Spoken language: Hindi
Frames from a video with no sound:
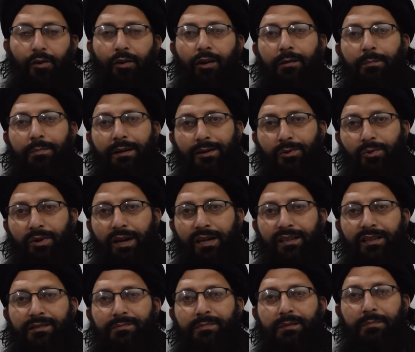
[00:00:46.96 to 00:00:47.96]
और
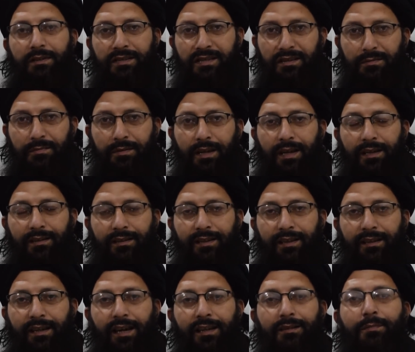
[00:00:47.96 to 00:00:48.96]
बाद इस पर मज़ा ही बड़ा आता
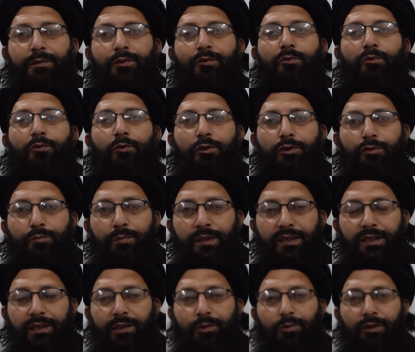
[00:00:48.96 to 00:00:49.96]
है कि आदमी को कोई
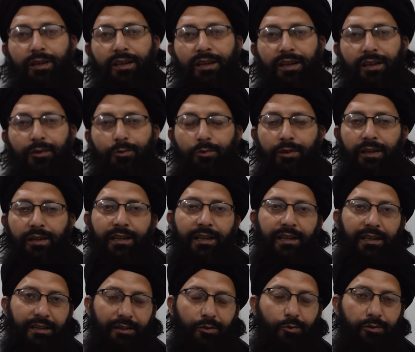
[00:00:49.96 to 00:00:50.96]
उम्मीद नहीं होती कि ईद होगी
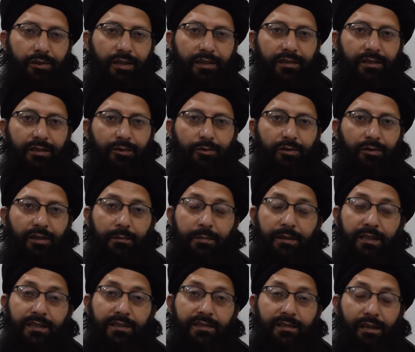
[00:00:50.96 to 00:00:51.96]
लेकिन ईद हो जाती है और
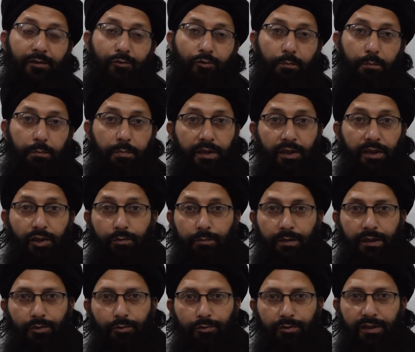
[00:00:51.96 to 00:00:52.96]
कभी इंसान को बड़ी
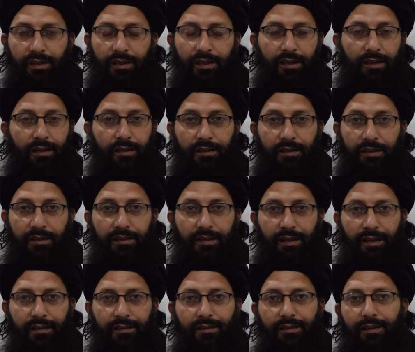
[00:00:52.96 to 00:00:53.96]
उम्मीद होती है कि कल ईद
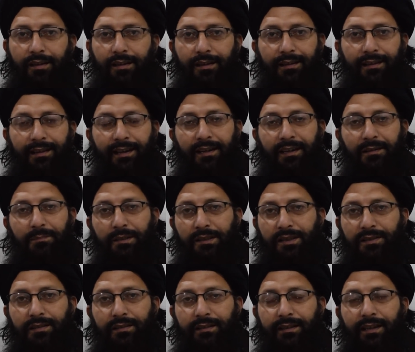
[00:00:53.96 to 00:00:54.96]
है लेकिन
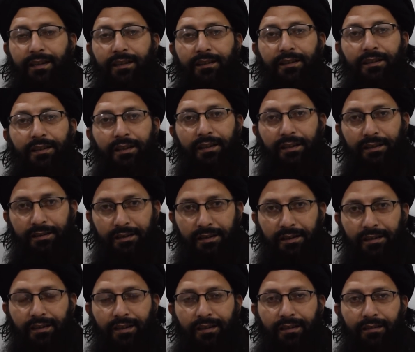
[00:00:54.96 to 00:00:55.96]
पता चलता है कि नहीं ईद
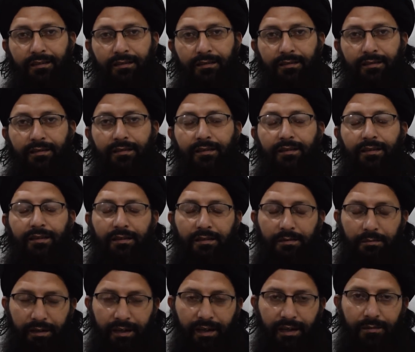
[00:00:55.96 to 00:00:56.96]
नहीं है कल
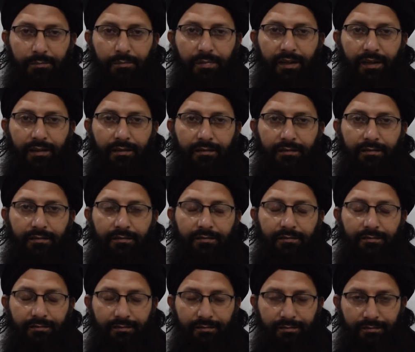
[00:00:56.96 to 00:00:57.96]
खैर बहरहाल
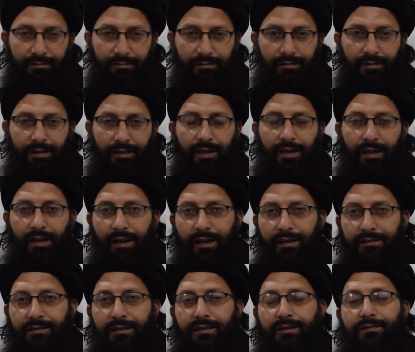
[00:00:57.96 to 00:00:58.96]

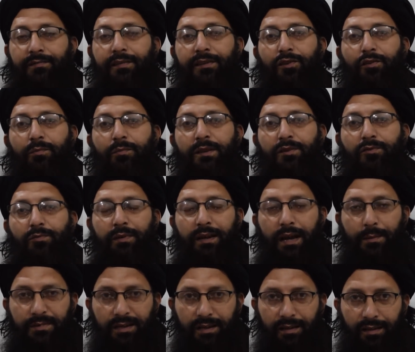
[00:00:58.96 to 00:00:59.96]
आज की इस वीडियो में जो मैं
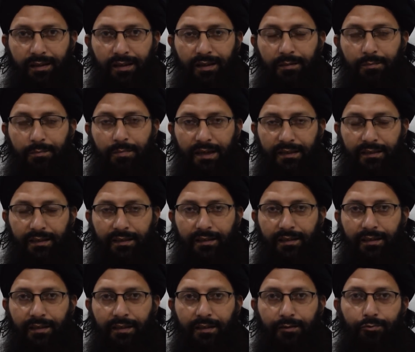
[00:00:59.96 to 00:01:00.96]
आपसे एक बात
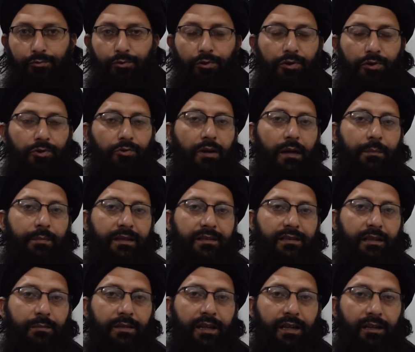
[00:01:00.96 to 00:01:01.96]
करने लगा हूँ और जो आपके सामने